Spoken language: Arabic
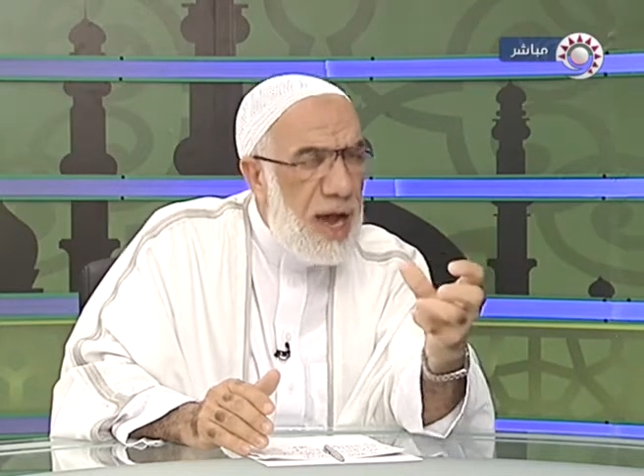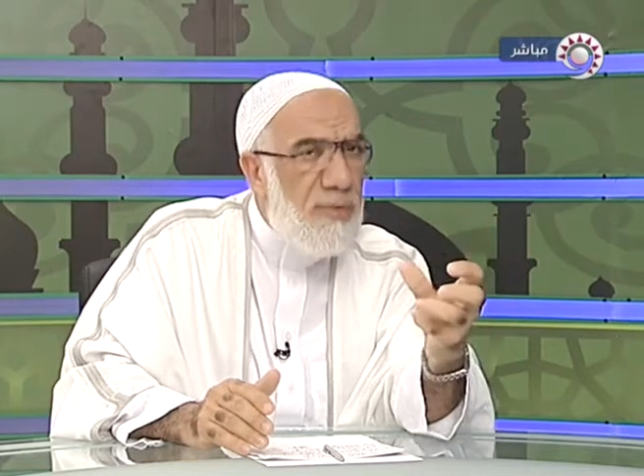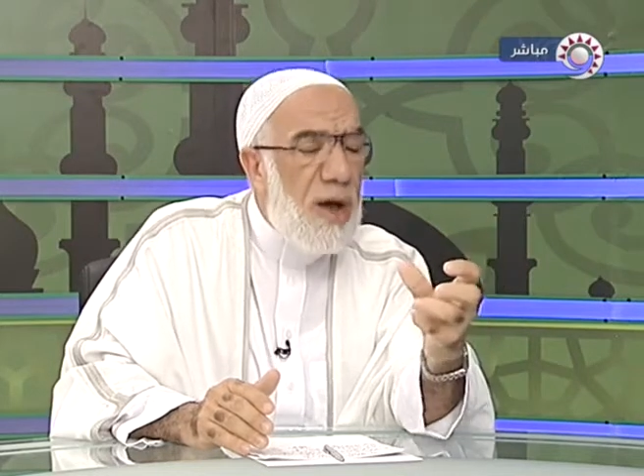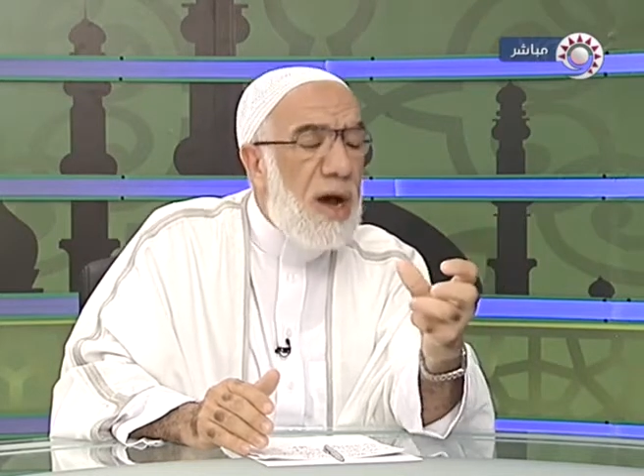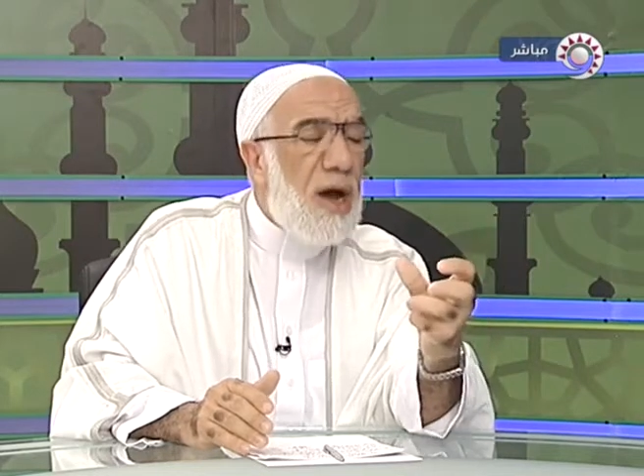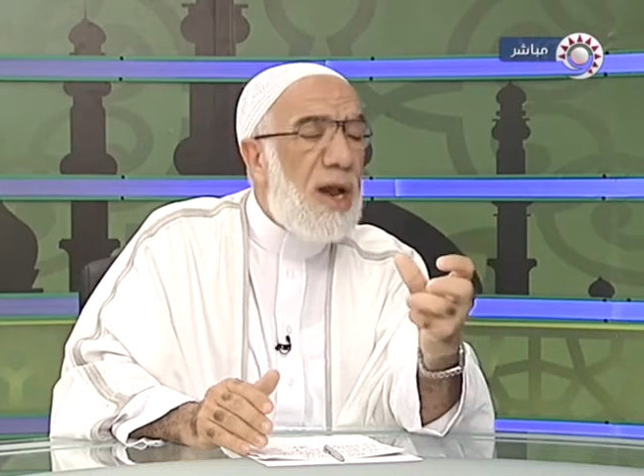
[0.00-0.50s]

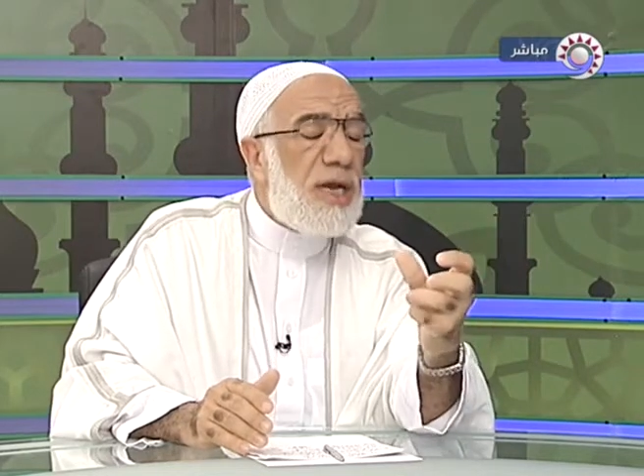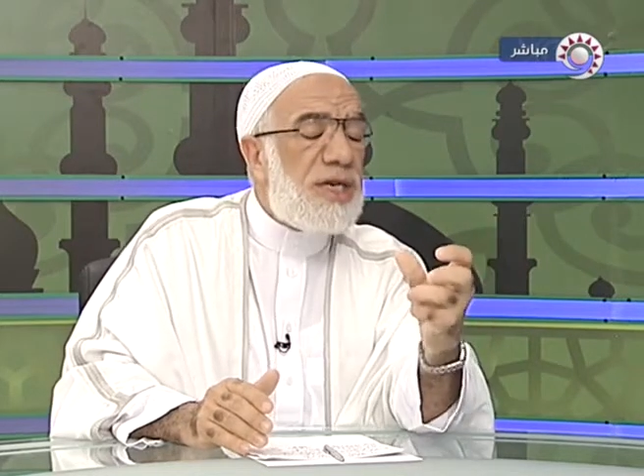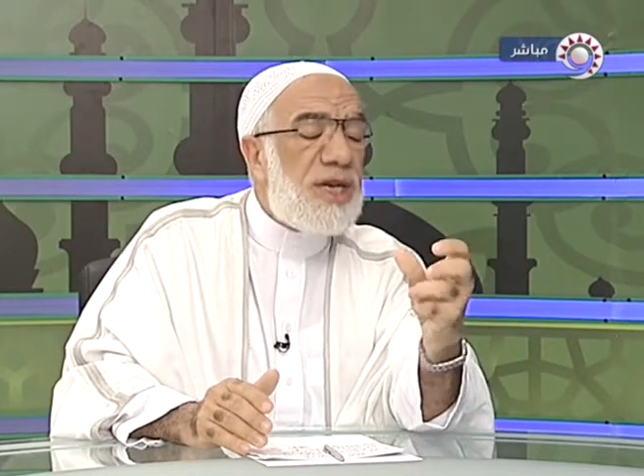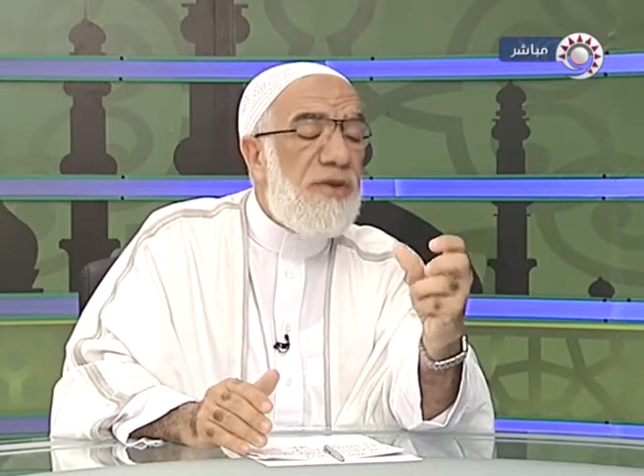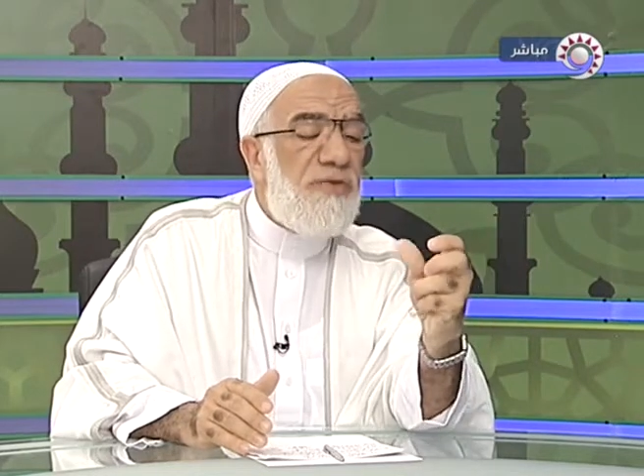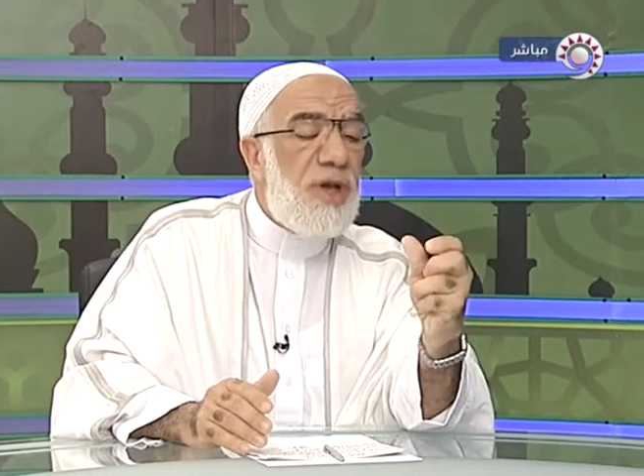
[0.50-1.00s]
ما قال
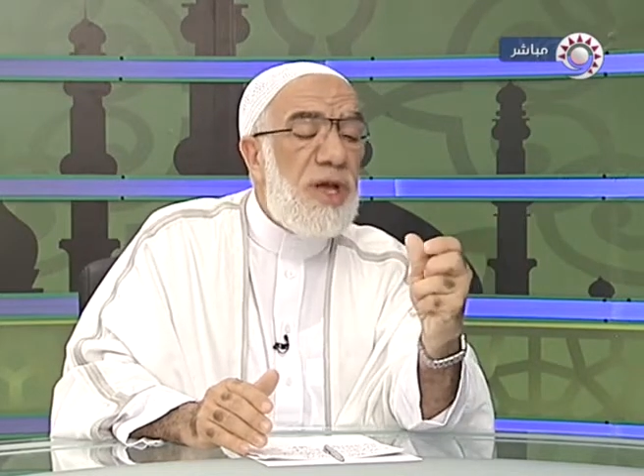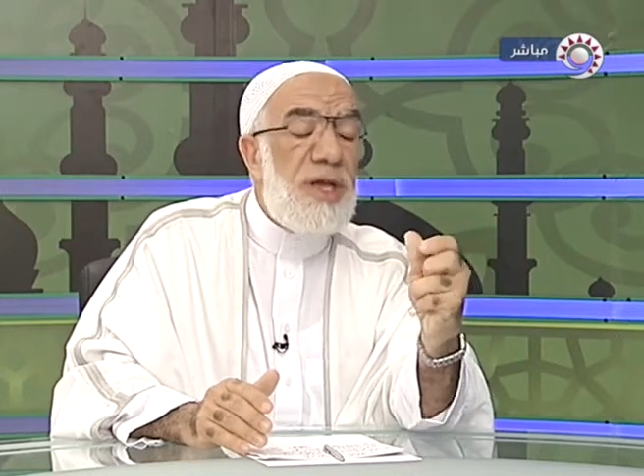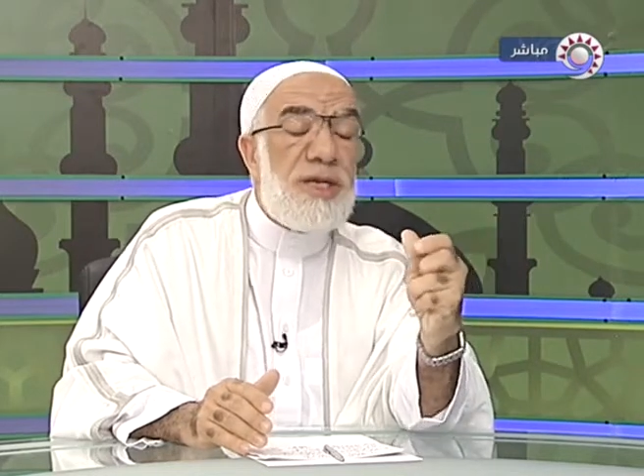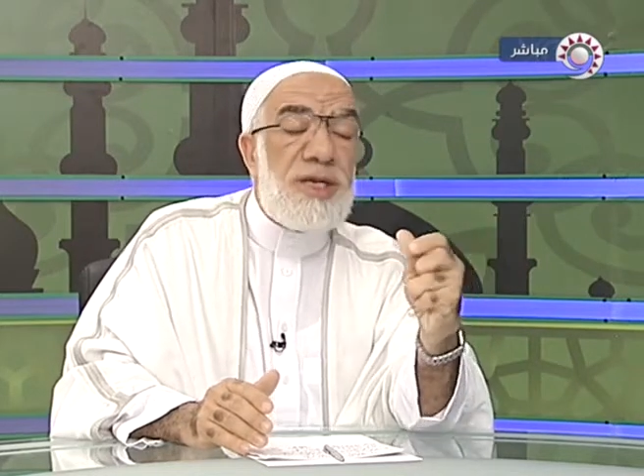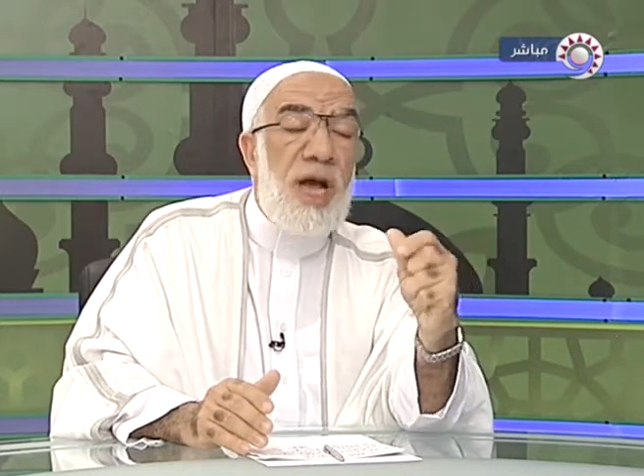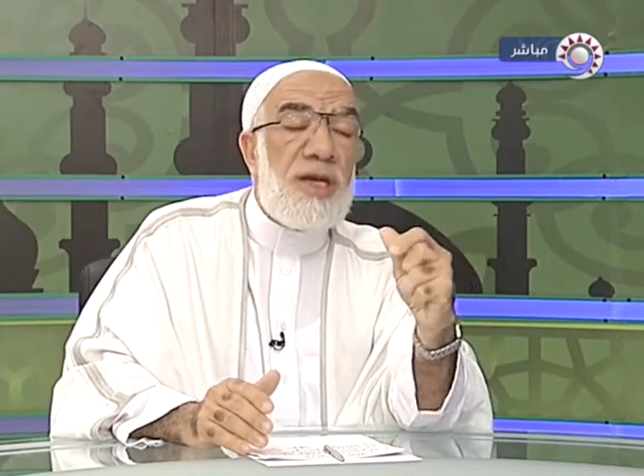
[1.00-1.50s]
الشافعي
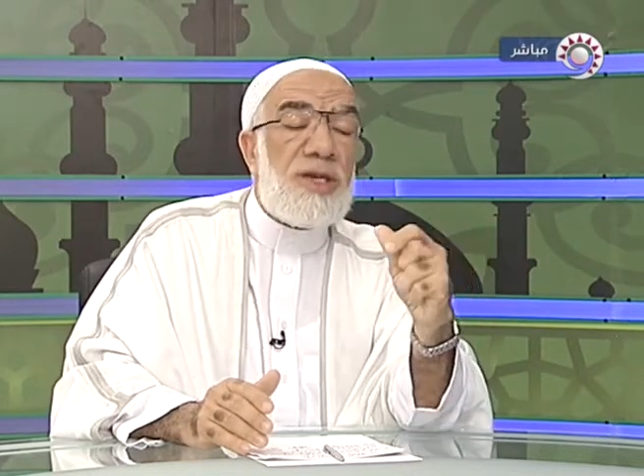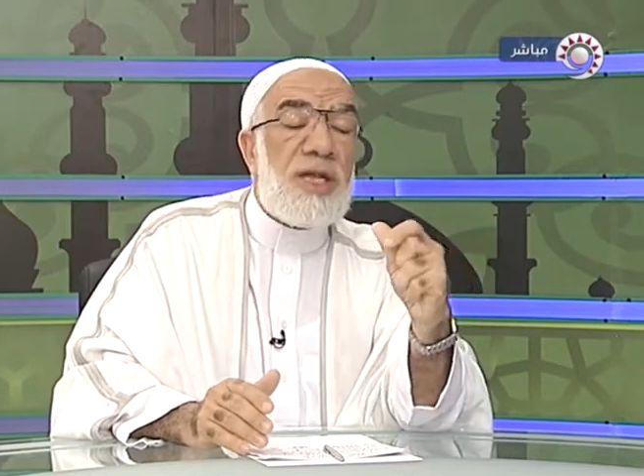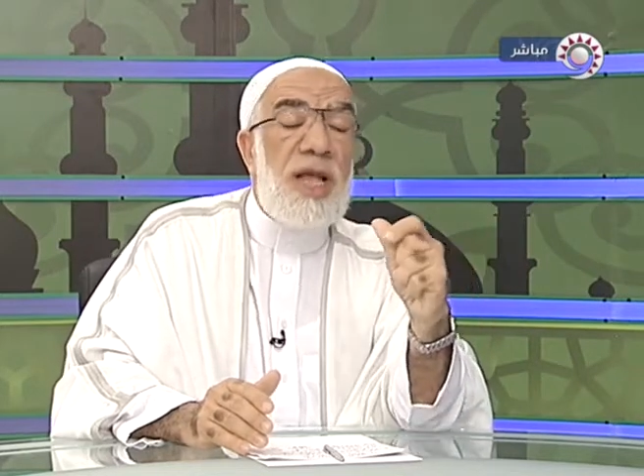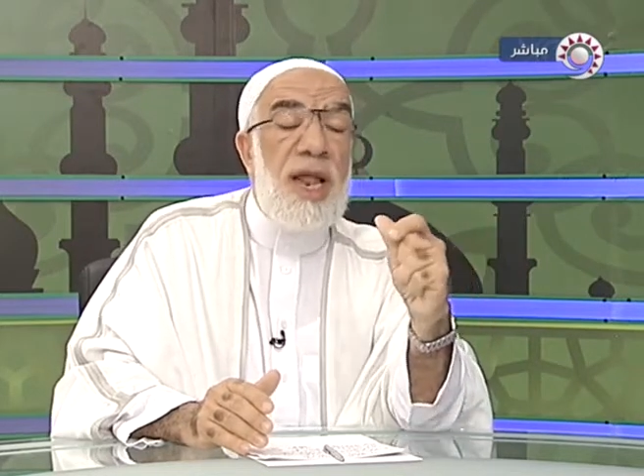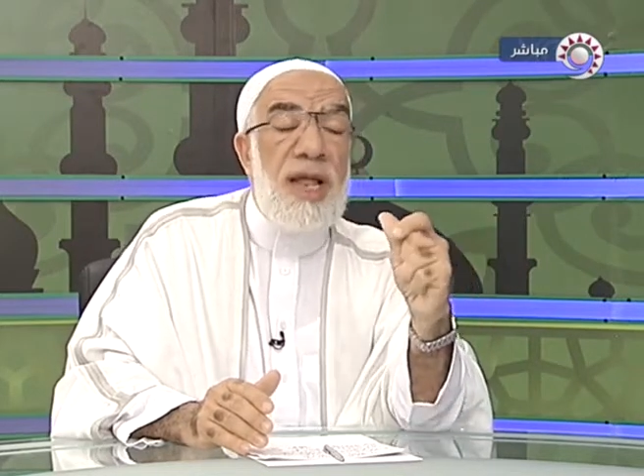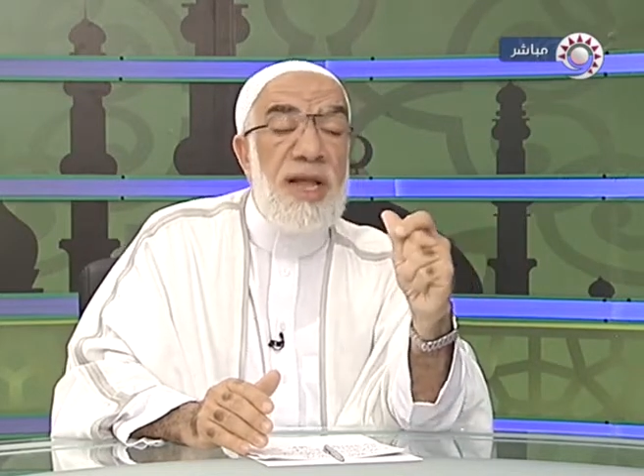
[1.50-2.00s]

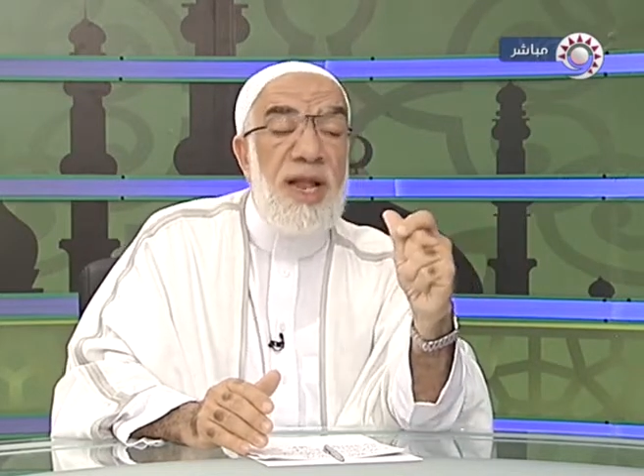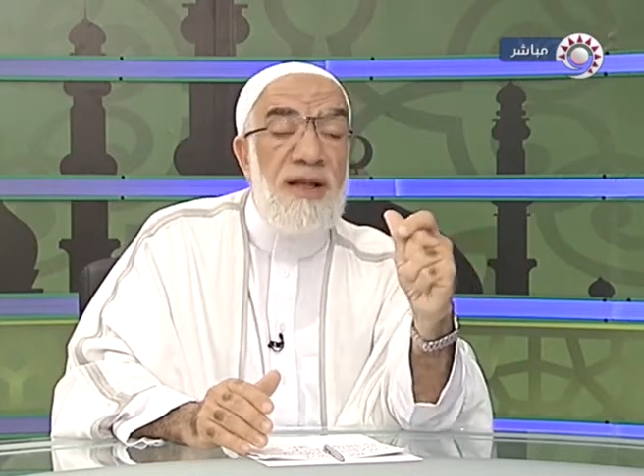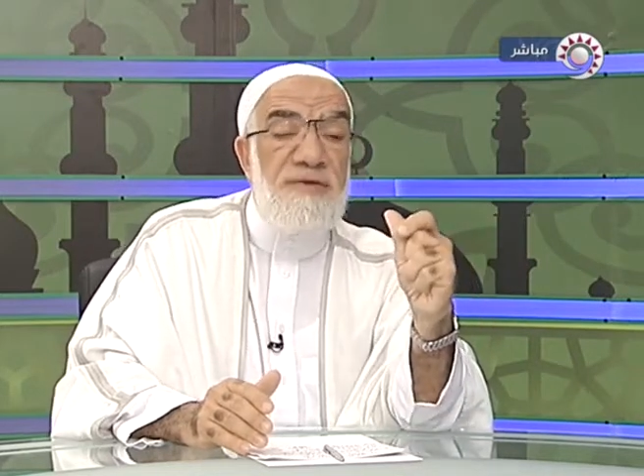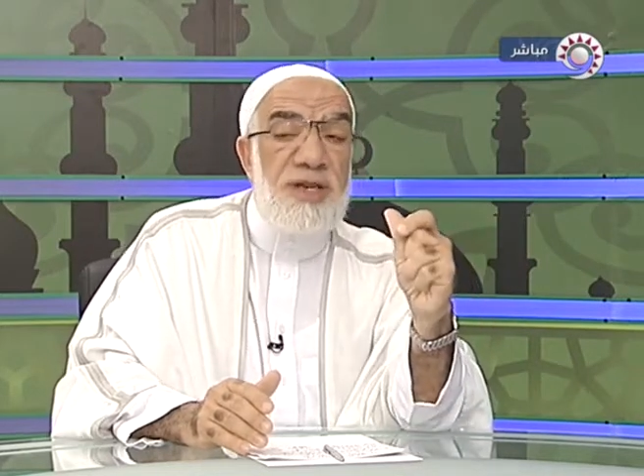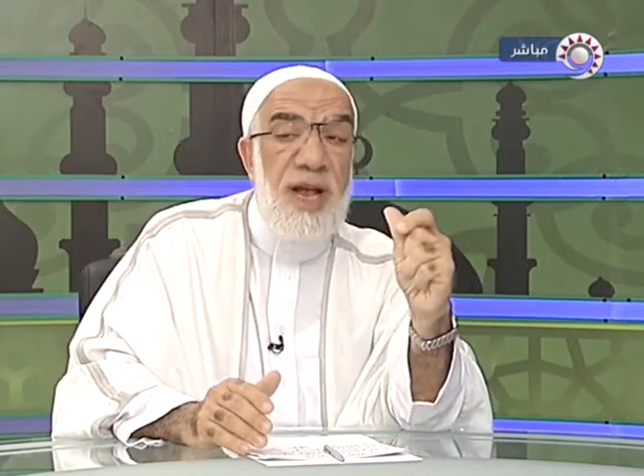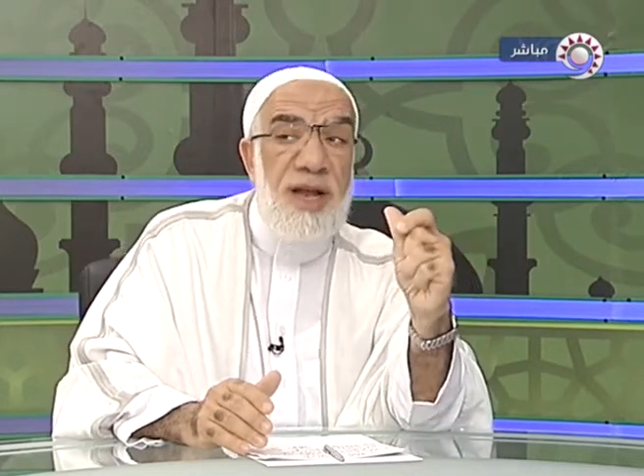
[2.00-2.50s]
استعصت علي
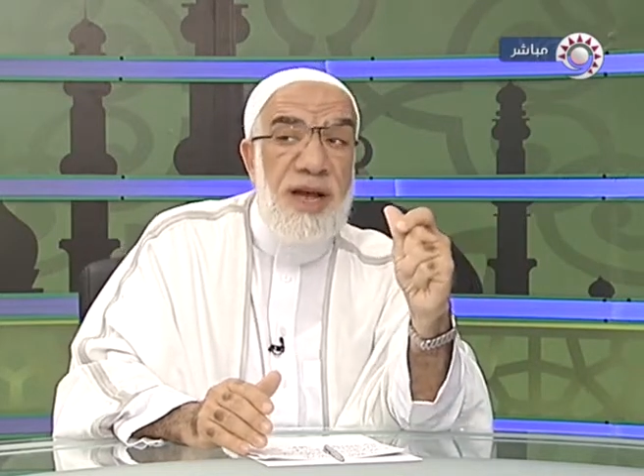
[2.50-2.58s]
نفسي